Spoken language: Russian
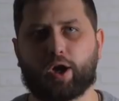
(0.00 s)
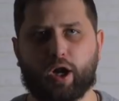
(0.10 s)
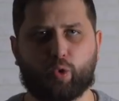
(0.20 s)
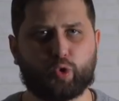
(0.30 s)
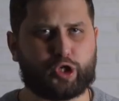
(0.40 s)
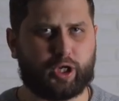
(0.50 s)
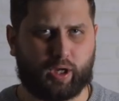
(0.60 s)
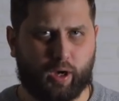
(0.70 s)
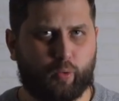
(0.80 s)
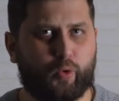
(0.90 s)
ракушки
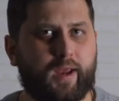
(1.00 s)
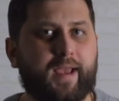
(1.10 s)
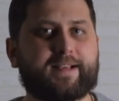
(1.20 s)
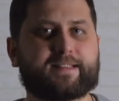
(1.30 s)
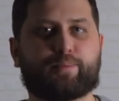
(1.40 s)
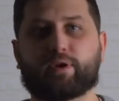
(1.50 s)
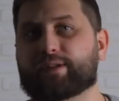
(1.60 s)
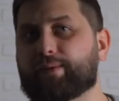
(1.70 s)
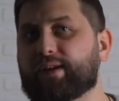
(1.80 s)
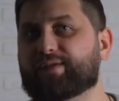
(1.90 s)
каури
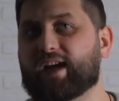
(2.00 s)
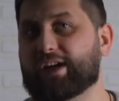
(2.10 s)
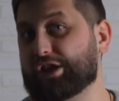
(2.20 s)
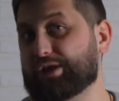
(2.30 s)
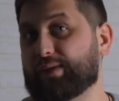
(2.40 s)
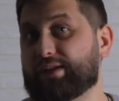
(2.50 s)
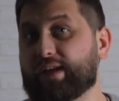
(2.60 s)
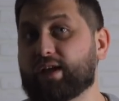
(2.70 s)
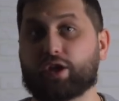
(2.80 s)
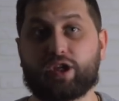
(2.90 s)
использовались в качестве
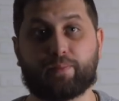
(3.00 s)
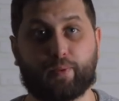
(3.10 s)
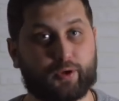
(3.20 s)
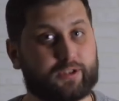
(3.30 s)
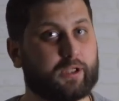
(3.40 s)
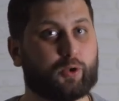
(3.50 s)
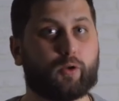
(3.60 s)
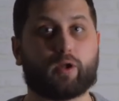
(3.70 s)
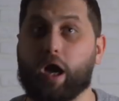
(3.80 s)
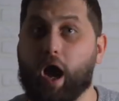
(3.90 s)
денег не просто
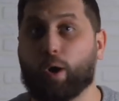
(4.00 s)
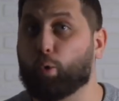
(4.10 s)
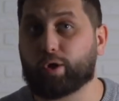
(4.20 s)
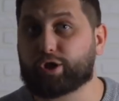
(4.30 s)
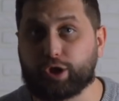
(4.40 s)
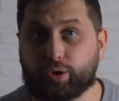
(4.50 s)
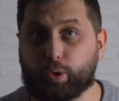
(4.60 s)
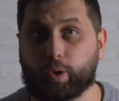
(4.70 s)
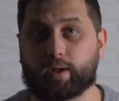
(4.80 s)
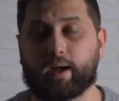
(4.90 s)
долго, а очень
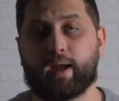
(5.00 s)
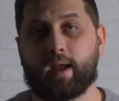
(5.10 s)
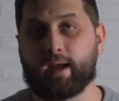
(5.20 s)
долго –